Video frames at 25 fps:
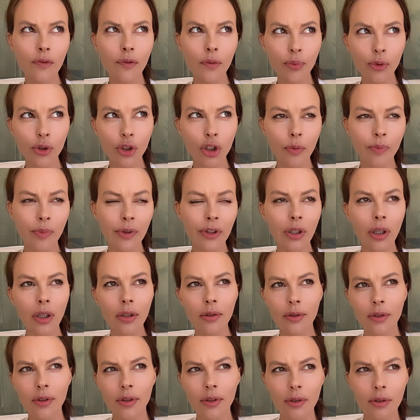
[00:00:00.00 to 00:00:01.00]
вы просто
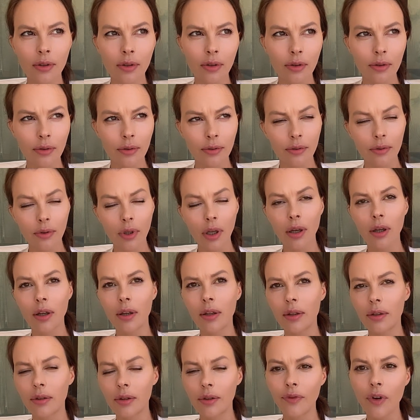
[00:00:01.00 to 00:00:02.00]
потратите
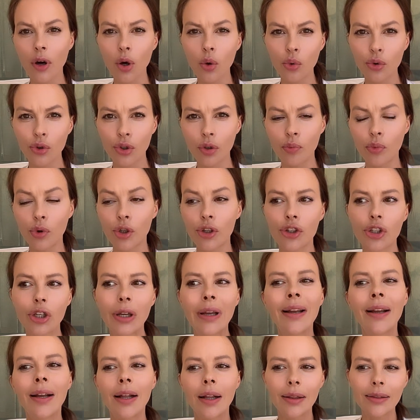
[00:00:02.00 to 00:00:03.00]
на два года больше.
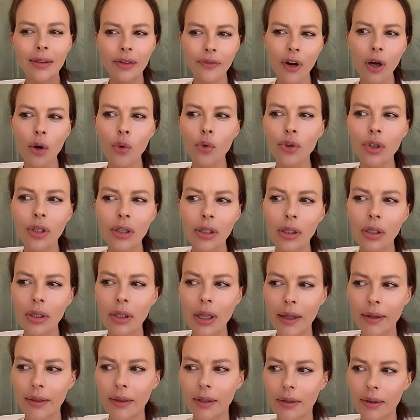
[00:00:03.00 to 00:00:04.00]
Два года это
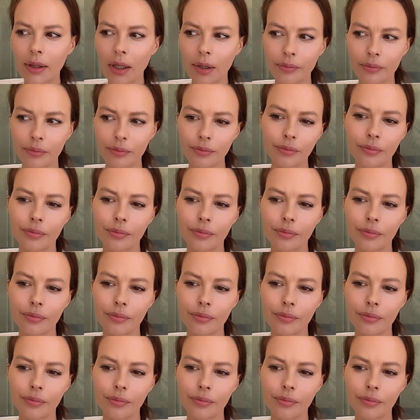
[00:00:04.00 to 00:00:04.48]
ладно там.